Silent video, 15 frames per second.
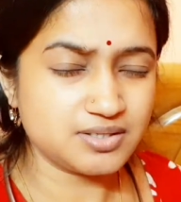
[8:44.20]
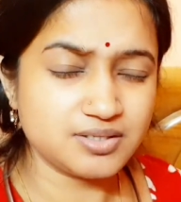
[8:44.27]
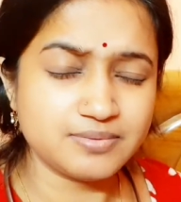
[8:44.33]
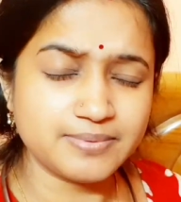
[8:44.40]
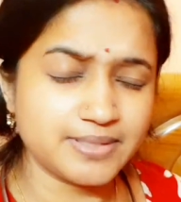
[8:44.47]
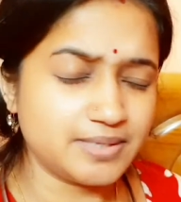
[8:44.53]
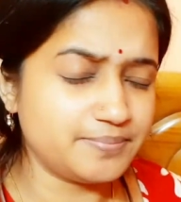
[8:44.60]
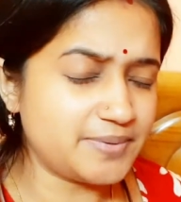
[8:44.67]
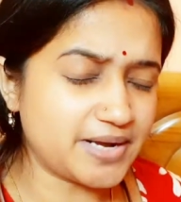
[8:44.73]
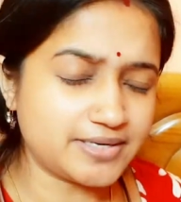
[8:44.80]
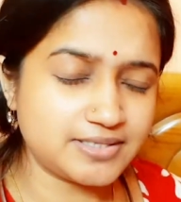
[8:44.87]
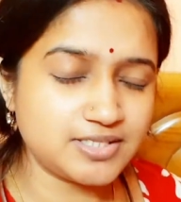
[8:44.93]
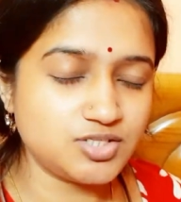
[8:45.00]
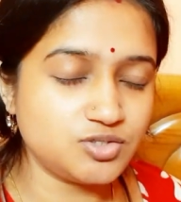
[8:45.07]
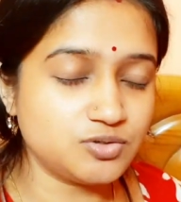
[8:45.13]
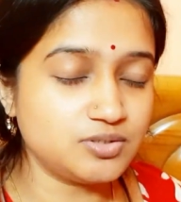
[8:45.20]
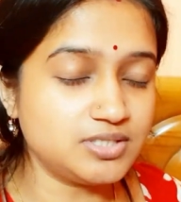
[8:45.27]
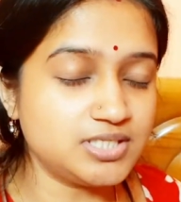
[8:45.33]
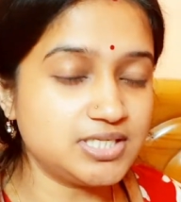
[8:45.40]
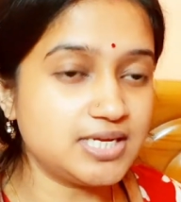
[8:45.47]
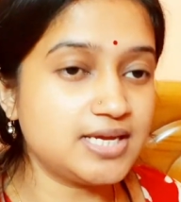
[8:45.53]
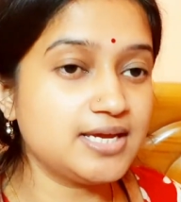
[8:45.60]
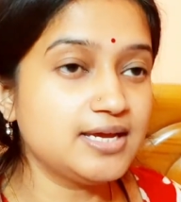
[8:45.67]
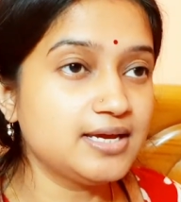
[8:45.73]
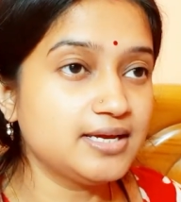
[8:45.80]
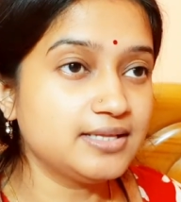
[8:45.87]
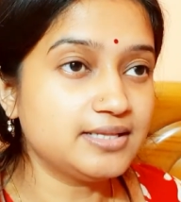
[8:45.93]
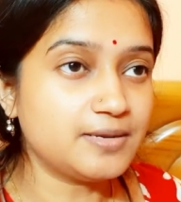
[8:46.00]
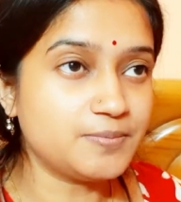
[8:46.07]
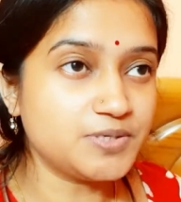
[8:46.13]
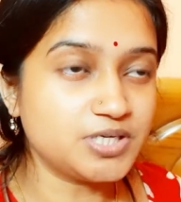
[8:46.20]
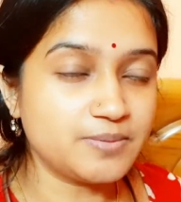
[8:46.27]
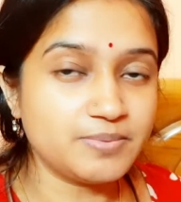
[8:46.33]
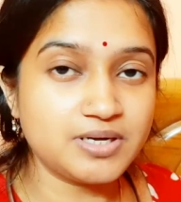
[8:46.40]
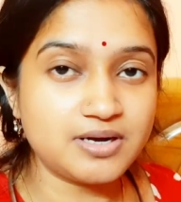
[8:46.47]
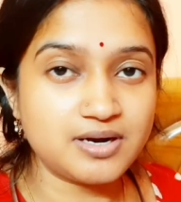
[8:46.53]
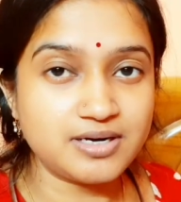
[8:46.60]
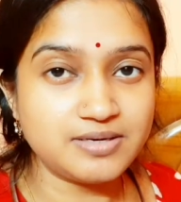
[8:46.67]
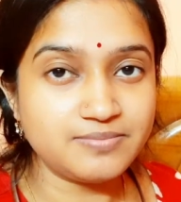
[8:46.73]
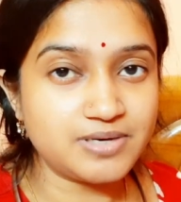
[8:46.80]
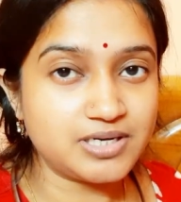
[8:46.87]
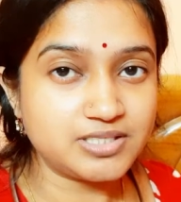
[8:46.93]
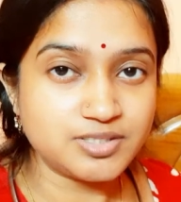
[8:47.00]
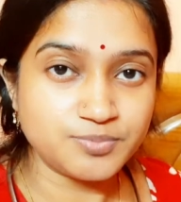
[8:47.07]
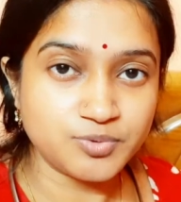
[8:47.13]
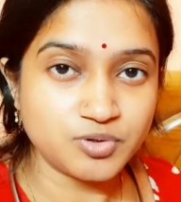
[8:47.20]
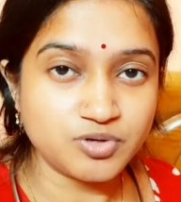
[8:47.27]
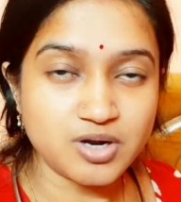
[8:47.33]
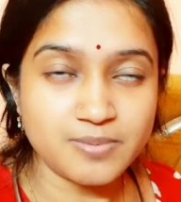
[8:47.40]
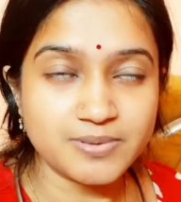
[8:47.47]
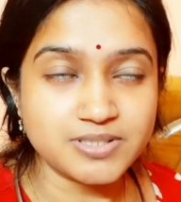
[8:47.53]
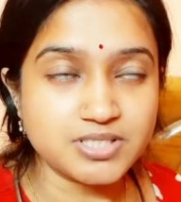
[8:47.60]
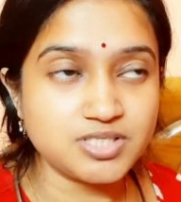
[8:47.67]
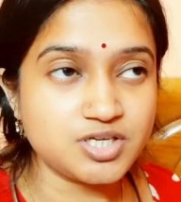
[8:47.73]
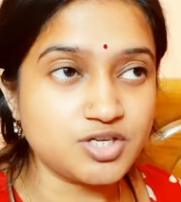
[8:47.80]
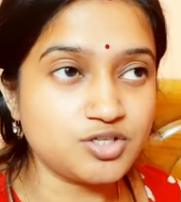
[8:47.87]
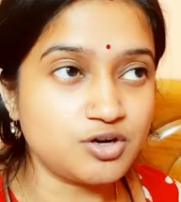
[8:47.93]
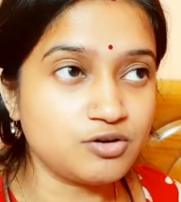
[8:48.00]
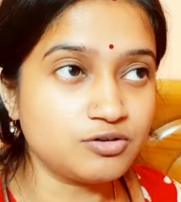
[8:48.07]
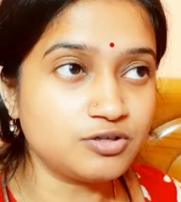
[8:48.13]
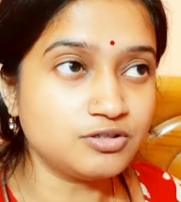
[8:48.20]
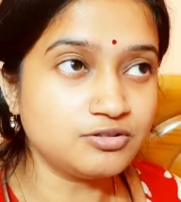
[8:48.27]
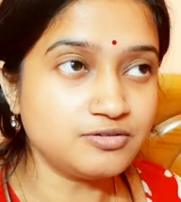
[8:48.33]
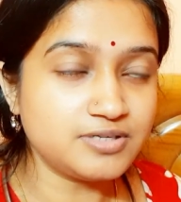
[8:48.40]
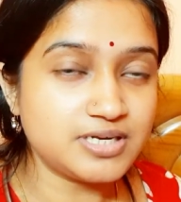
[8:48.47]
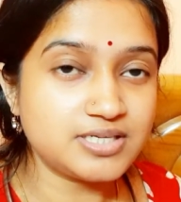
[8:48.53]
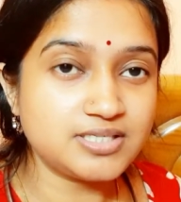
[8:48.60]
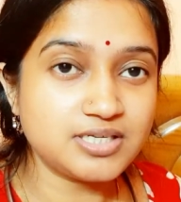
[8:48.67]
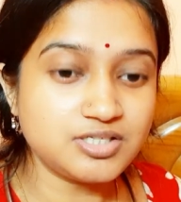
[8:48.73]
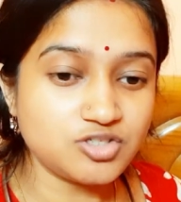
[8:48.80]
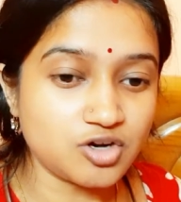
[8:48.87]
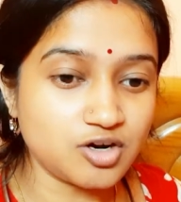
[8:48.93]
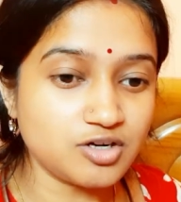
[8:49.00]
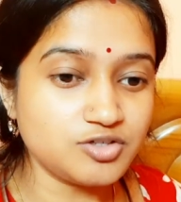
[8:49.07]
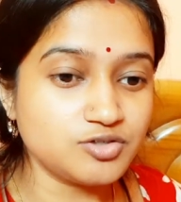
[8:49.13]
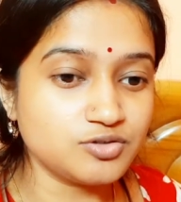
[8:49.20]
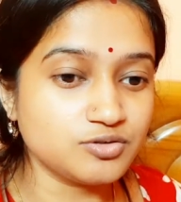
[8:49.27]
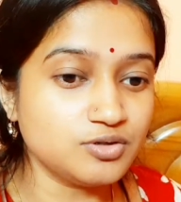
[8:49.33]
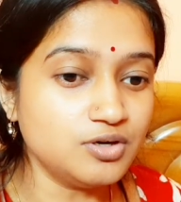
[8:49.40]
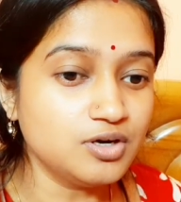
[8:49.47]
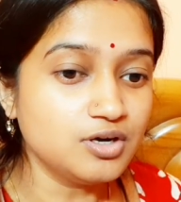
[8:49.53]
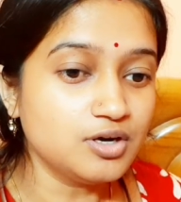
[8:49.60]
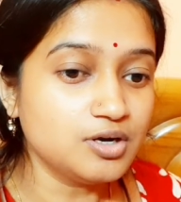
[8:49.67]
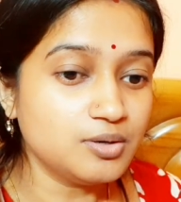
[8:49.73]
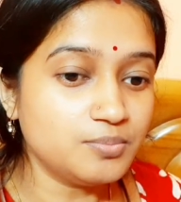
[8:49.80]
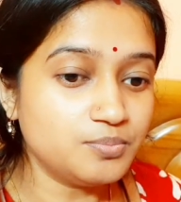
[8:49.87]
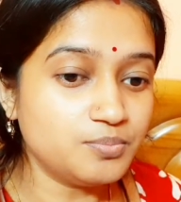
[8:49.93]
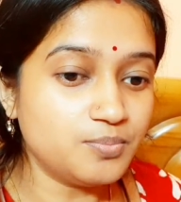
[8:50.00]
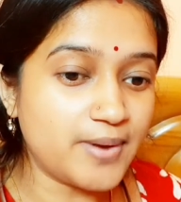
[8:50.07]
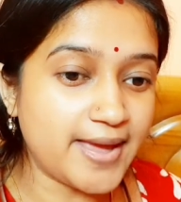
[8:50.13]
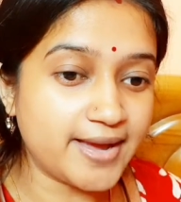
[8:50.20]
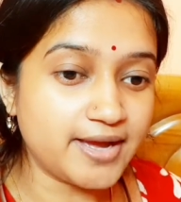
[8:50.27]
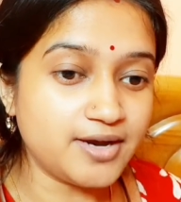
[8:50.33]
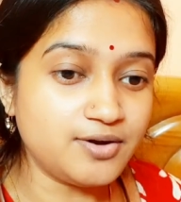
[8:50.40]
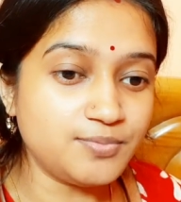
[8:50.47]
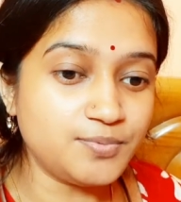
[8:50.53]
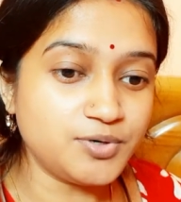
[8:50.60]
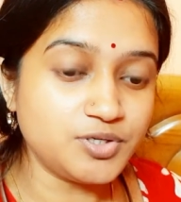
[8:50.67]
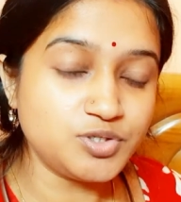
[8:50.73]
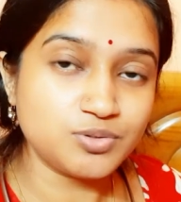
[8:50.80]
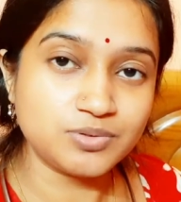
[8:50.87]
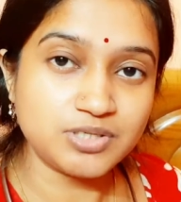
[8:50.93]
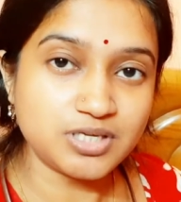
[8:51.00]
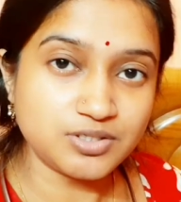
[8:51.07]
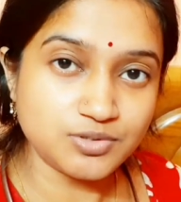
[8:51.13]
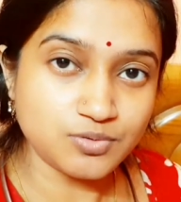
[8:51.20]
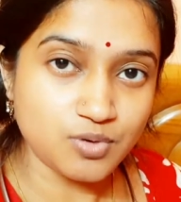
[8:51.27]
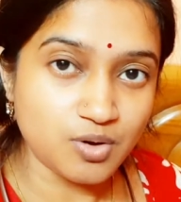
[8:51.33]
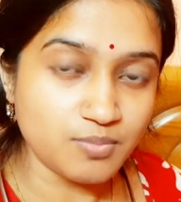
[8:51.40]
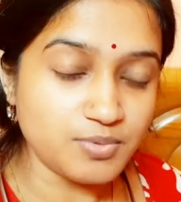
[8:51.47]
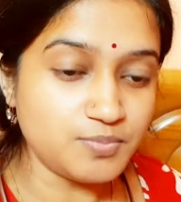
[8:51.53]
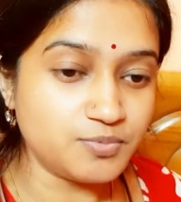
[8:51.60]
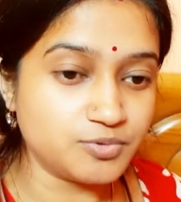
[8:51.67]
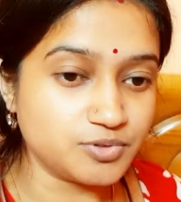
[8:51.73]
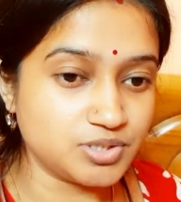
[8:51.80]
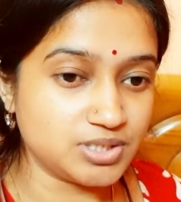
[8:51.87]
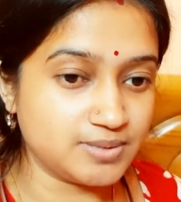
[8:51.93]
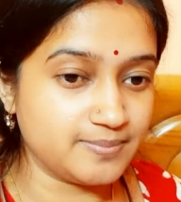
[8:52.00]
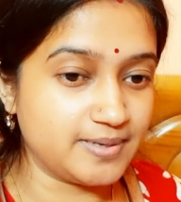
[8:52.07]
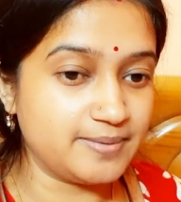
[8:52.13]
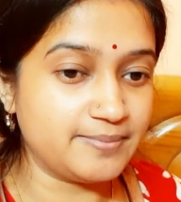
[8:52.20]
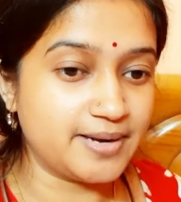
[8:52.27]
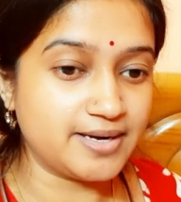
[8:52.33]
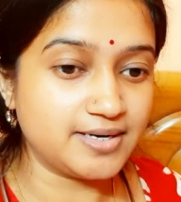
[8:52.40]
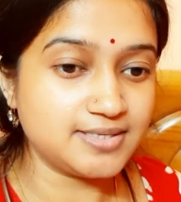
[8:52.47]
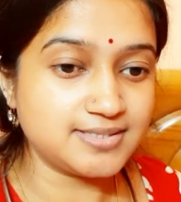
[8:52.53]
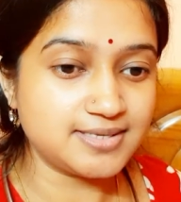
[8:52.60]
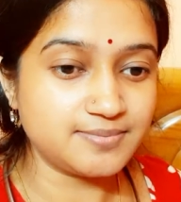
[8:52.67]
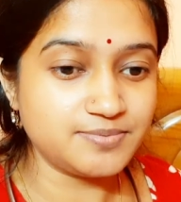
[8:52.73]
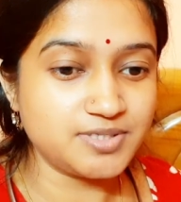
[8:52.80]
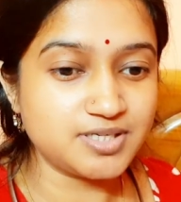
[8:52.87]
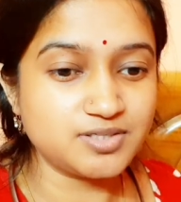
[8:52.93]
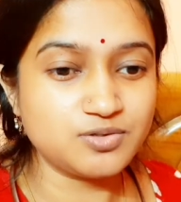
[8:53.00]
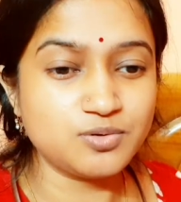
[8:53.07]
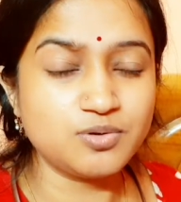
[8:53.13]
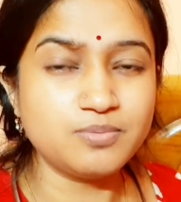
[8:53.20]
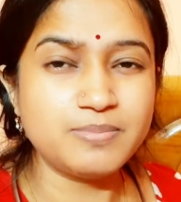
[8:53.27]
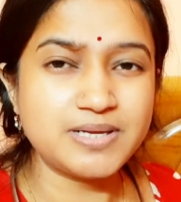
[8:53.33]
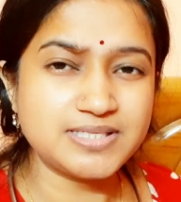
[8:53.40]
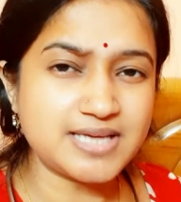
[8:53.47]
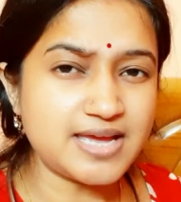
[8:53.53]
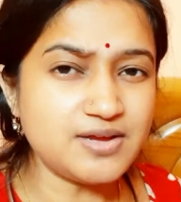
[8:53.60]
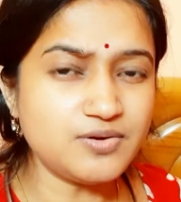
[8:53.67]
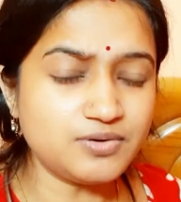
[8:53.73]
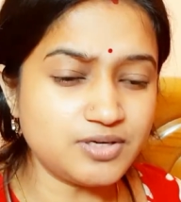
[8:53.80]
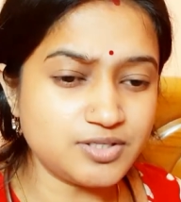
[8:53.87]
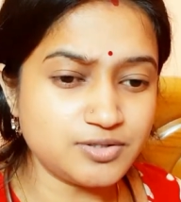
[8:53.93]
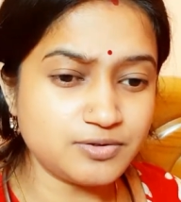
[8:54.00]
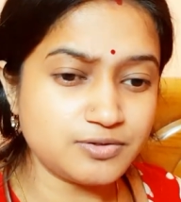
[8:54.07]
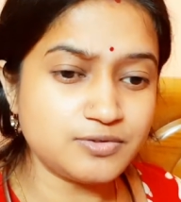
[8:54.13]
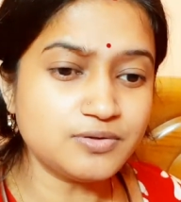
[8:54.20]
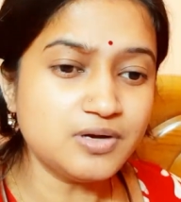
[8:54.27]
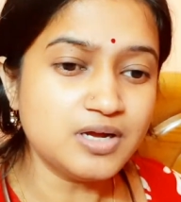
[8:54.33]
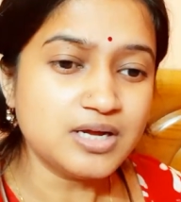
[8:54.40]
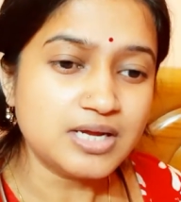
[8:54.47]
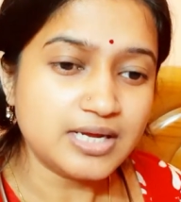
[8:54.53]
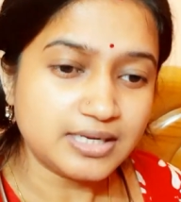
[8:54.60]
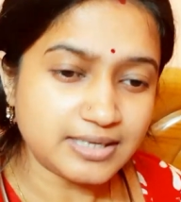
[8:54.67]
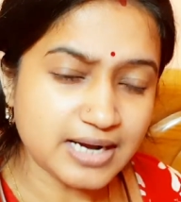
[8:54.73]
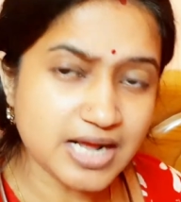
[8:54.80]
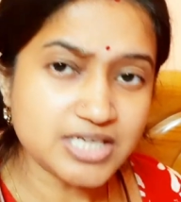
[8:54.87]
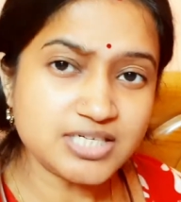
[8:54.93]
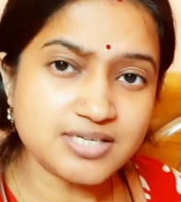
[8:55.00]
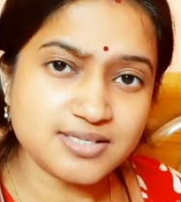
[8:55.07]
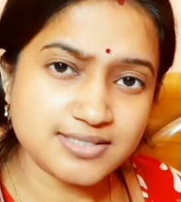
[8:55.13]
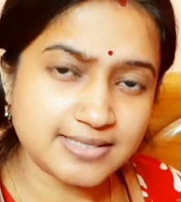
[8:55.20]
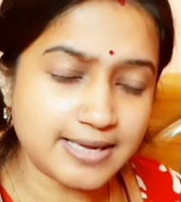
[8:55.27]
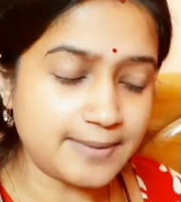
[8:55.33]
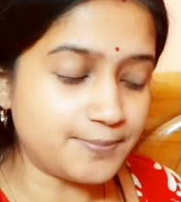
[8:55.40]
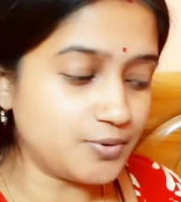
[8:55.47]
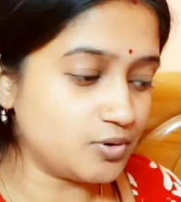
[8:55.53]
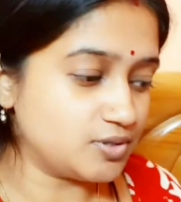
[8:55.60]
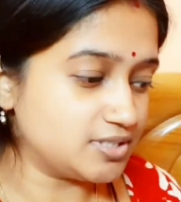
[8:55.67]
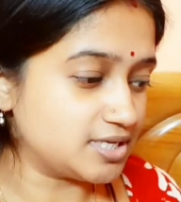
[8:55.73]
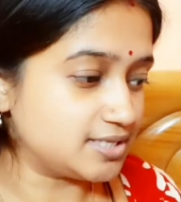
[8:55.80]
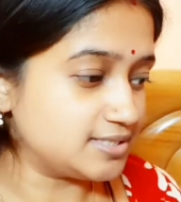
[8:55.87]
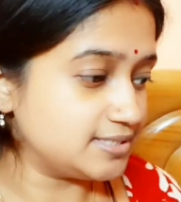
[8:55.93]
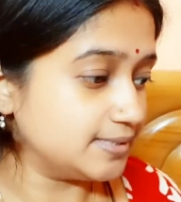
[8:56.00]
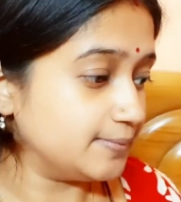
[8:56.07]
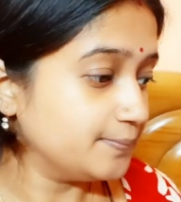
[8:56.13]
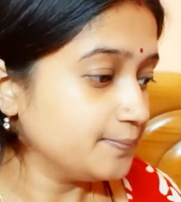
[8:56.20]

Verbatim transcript: মানে প্র্যাকটিস চলছে তারপর সামনে কার্নিভ্যাল আছে প্রোগ্রাম আছে সেই সংক্রান্ত রিহার্সাল চলার জন্য ব্যাগের ওপরে চোটটা একটু কমই পড়ছে মানে মাইনার সাবজেক্ট হোক বা যাই হোক কিছু কিছু ক্লাস স্কিপ হয়ে যাচ্ছে